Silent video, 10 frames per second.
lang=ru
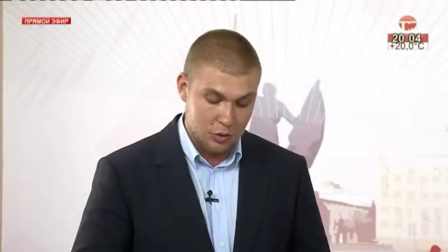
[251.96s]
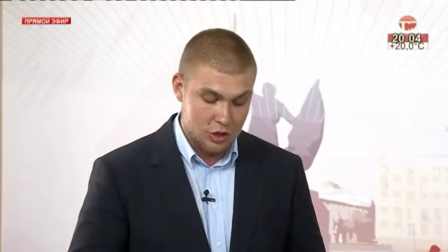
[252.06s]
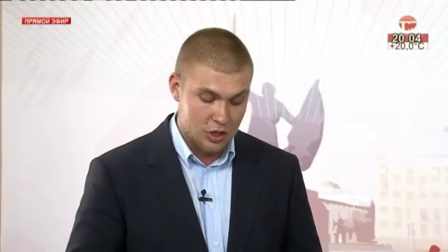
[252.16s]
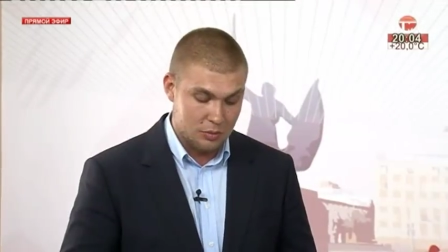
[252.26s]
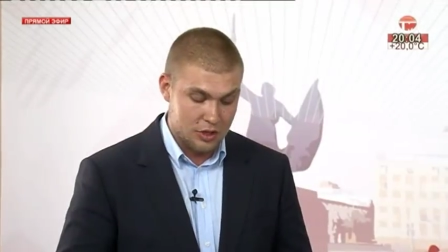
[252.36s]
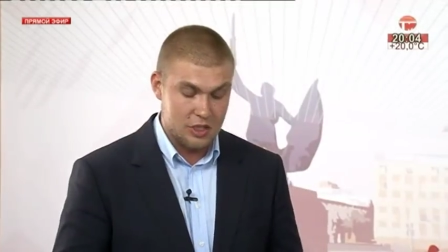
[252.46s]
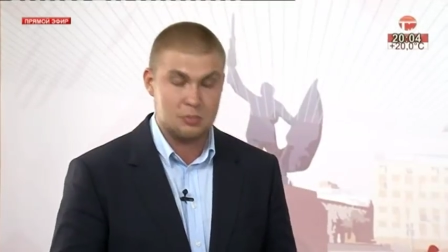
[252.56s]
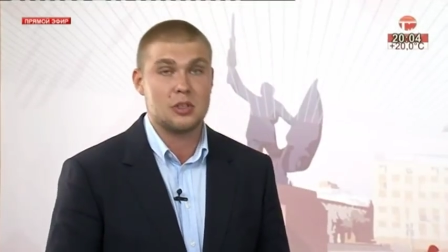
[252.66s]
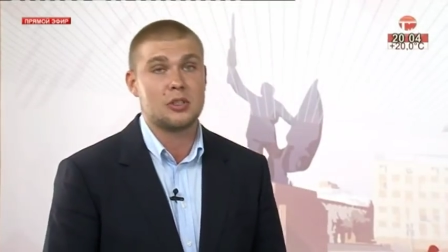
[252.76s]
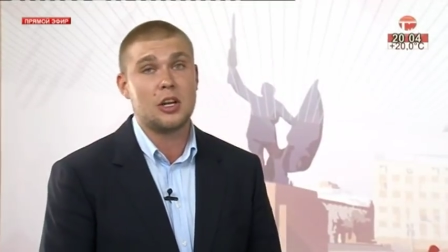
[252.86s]
можно обойтись
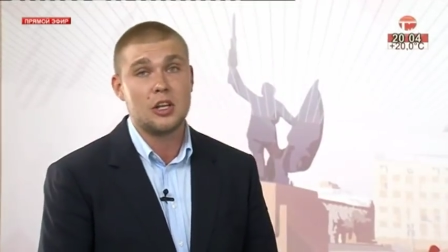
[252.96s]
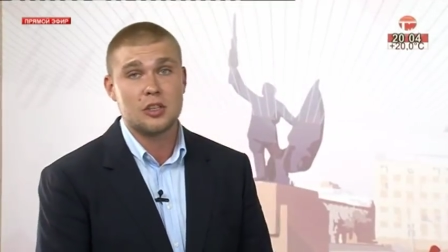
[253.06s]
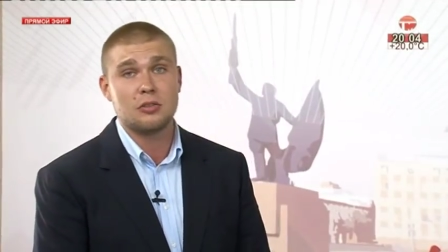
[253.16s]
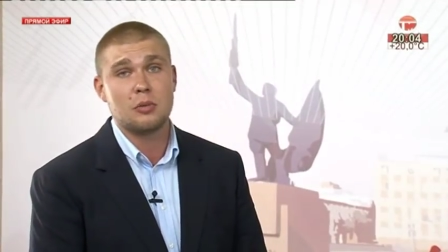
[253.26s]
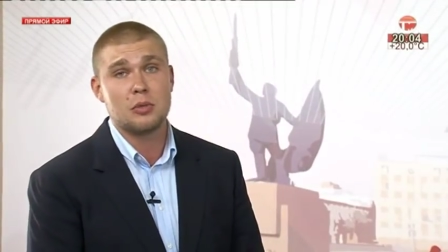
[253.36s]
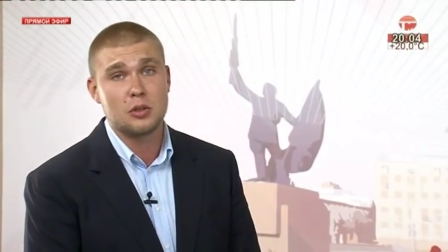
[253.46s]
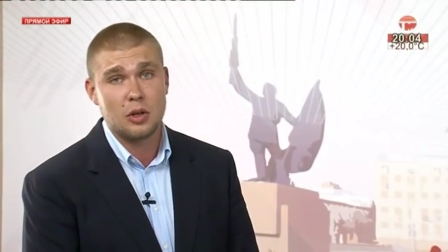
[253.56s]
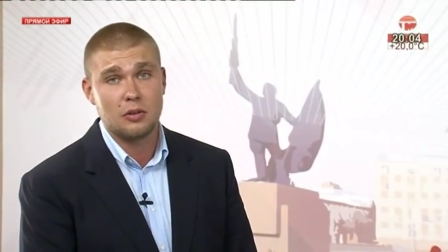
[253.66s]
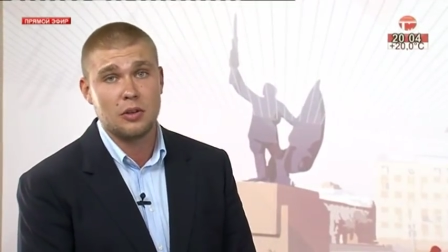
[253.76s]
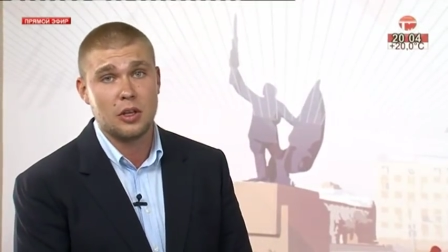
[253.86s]
без дальнейшего
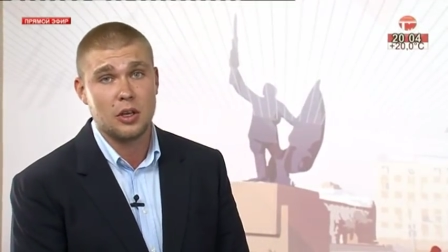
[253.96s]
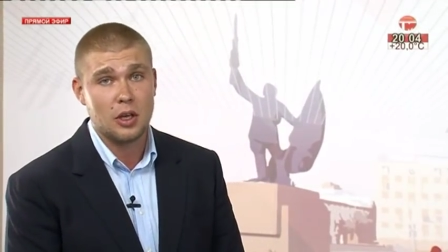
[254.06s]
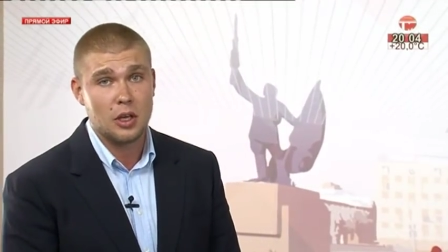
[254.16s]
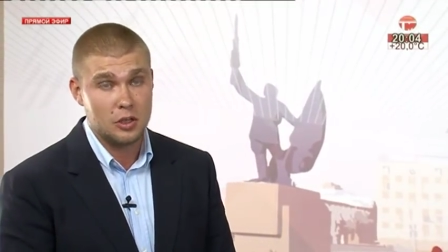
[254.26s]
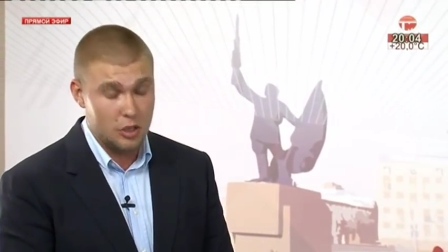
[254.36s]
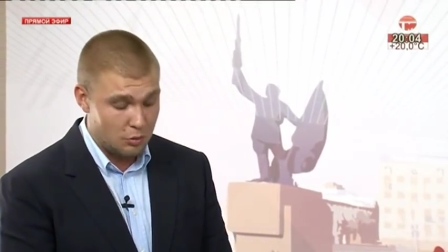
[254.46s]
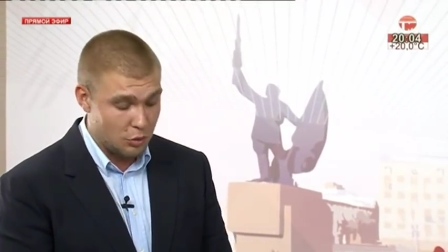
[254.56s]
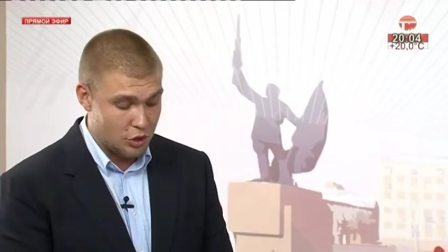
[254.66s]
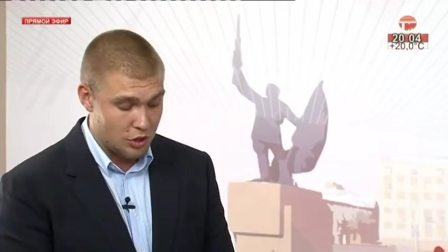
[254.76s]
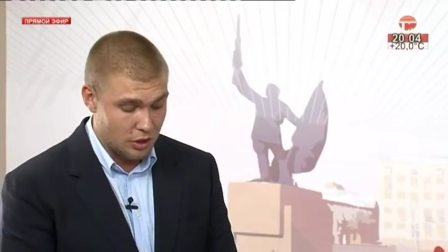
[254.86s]
обездоливания
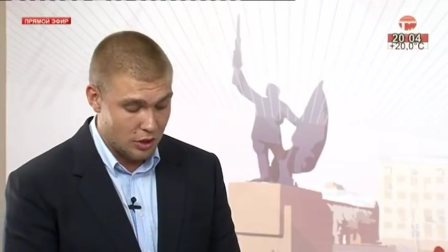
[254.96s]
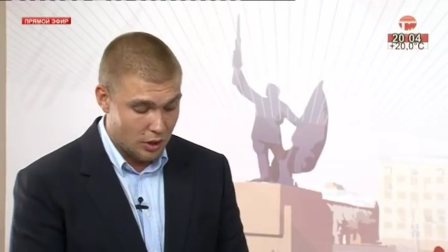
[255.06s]
неимущих.